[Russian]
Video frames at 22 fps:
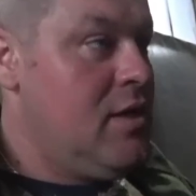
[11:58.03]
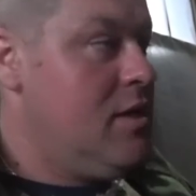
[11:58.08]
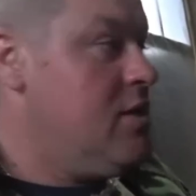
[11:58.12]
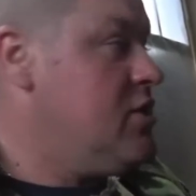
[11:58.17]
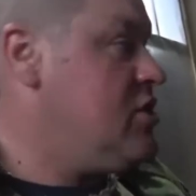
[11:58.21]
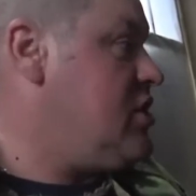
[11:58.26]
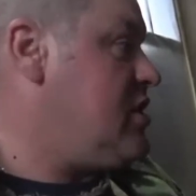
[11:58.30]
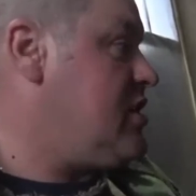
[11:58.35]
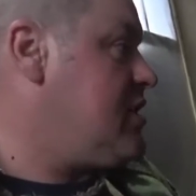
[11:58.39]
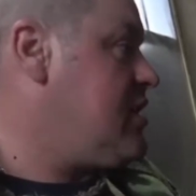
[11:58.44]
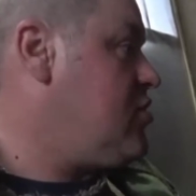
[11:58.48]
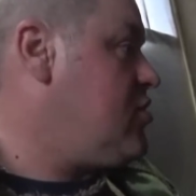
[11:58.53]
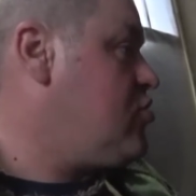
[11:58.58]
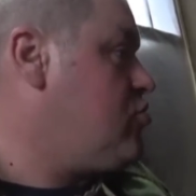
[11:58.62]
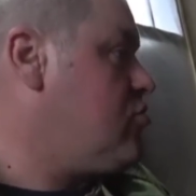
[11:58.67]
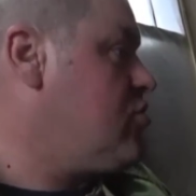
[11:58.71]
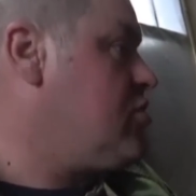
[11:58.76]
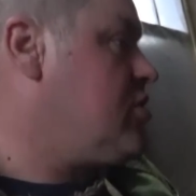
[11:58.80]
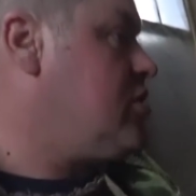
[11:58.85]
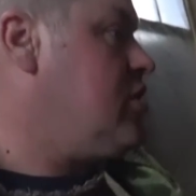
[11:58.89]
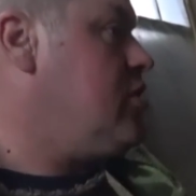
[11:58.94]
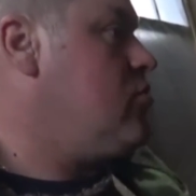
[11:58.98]
Сейчас я что
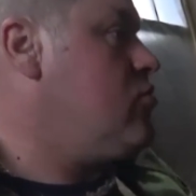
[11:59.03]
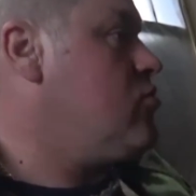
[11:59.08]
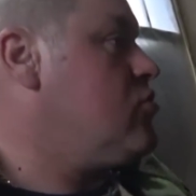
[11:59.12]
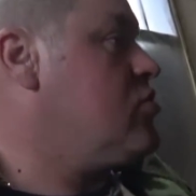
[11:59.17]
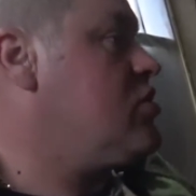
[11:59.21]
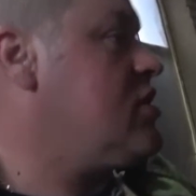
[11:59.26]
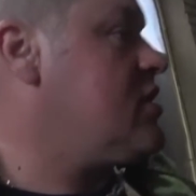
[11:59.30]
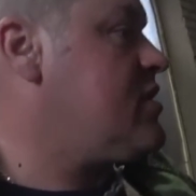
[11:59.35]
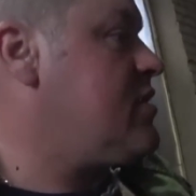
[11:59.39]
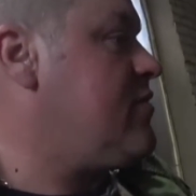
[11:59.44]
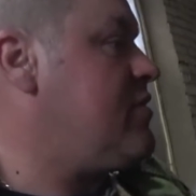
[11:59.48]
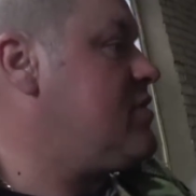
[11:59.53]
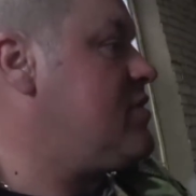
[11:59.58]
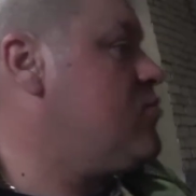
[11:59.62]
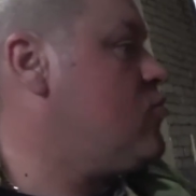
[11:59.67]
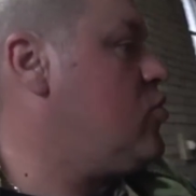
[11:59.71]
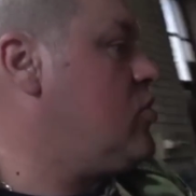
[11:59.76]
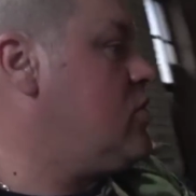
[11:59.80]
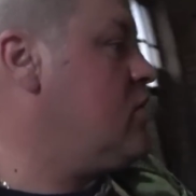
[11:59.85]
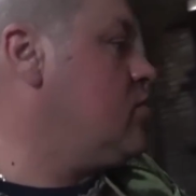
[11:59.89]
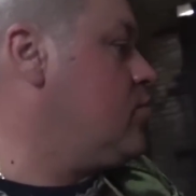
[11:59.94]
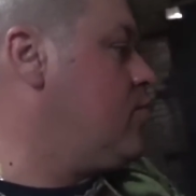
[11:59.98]
сделаю? Сейчас я возьму
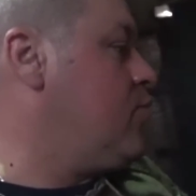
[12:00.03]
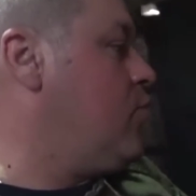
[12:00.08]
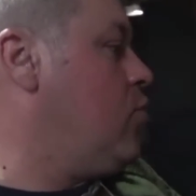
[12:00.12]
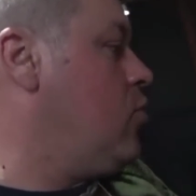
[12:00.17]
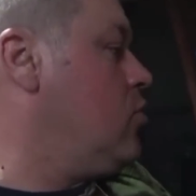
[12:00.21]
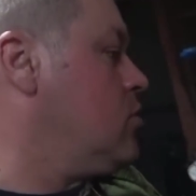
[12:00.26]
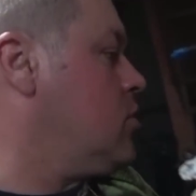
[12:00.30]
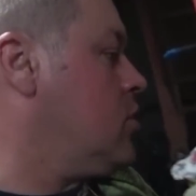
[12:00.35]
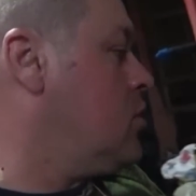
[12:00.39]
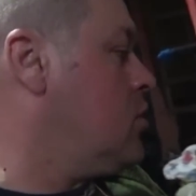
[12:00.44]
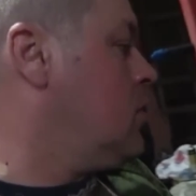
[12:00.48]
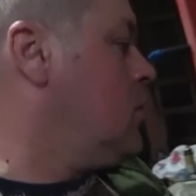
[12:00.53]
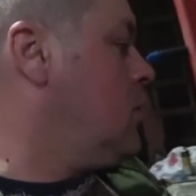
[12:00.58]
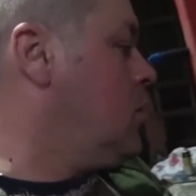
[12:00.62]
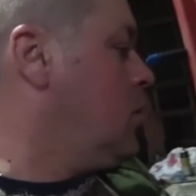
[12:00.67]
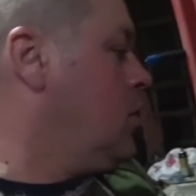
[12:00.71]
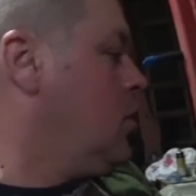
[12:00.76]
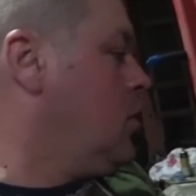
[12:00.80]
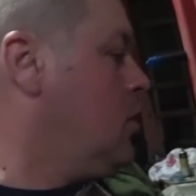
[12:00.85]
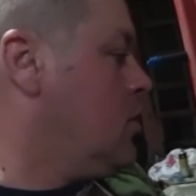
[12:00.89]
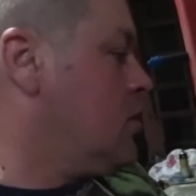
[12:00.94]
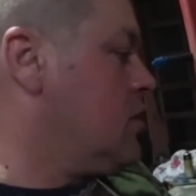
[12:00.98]
один болт,
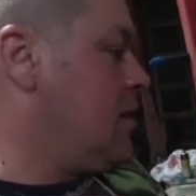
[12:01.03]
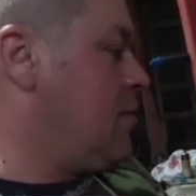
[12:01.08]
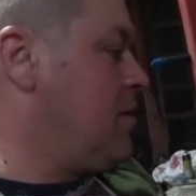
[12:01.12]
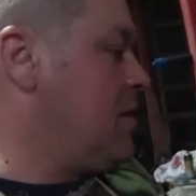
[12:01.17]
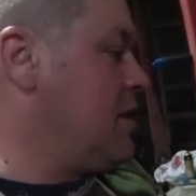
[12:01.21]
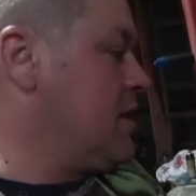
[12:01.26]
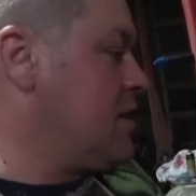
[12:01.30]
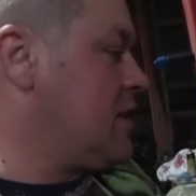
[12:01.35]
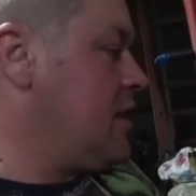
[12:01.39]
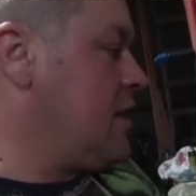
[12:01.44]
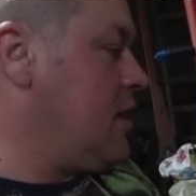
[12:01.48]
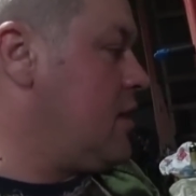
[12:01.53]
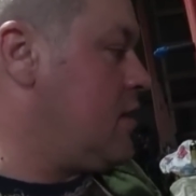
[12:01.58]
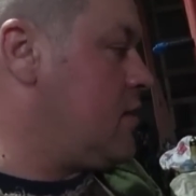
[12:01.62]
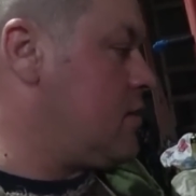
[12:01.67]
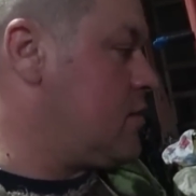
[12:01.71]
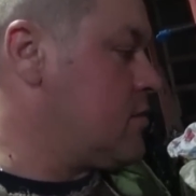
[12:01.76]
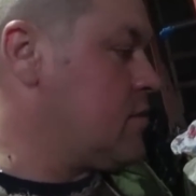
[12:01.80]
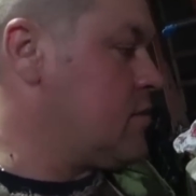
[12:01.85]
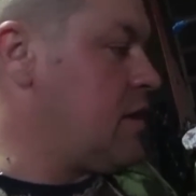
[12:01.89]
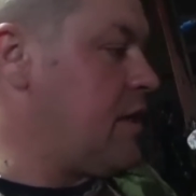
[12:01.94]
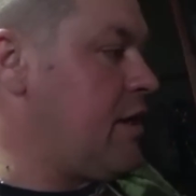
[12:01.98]
на болте
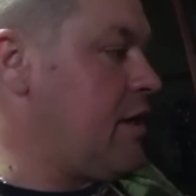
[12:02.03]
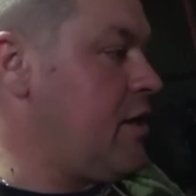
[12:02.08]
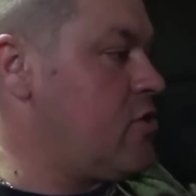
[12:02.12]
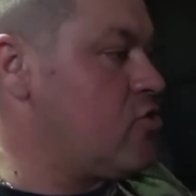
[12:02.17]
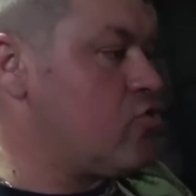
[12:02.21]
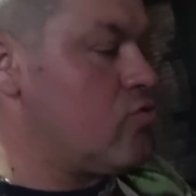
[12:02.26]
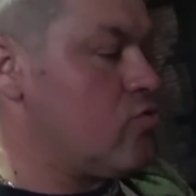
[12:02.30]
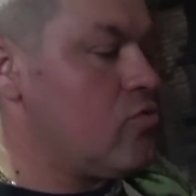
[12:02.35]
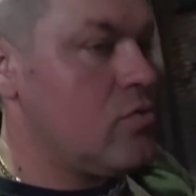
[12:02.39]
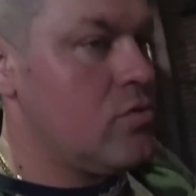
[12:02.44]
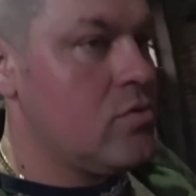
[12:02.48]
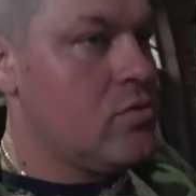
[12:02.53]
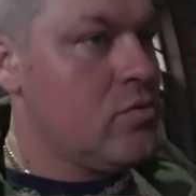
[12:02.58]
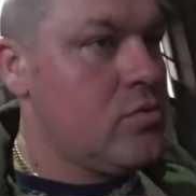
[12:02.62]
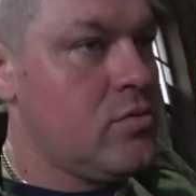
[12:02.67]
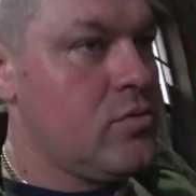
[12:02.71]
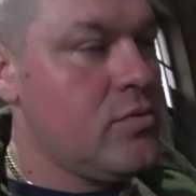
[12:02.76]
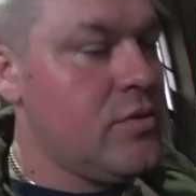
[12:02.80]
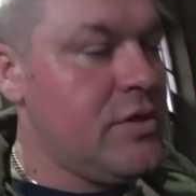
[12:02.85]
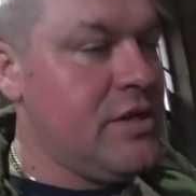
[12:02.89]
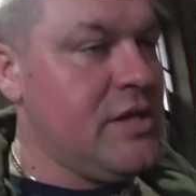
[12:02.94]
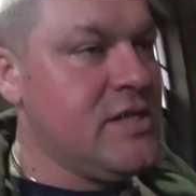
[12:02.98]
нарежу
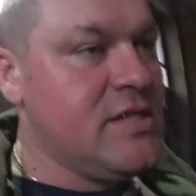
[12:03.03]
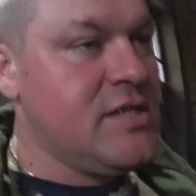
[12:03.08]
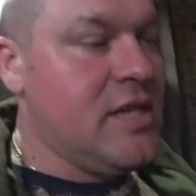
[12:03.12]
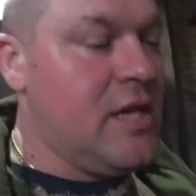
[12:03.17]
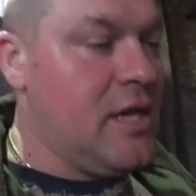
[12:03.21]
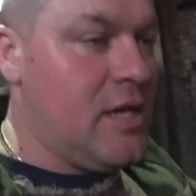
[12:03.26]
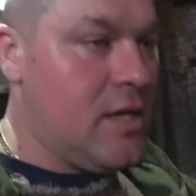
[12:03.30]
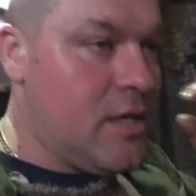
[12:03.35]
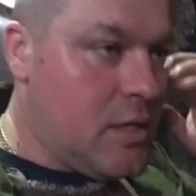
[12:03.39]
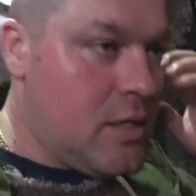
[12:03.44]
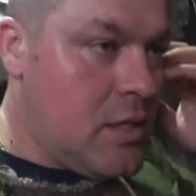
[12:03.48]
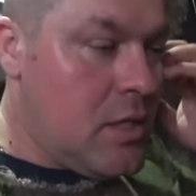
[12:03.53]
риски,